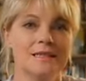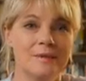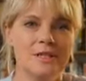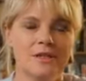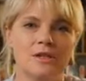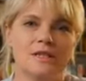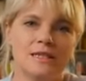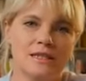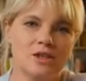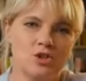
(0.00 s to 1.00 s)
die mich auch
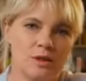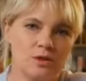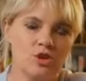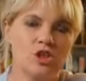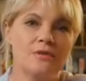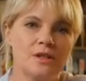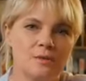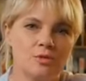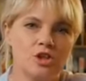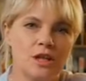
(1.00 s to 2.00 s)
tatsächlich schon mal zu
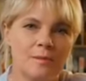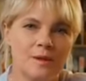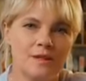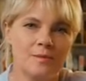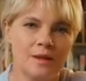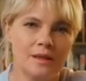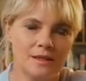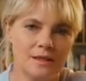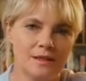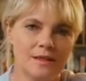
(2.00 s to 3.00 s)
Schneewittchen muss sterben
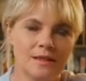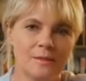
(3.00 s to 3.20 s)
inspiriert hat.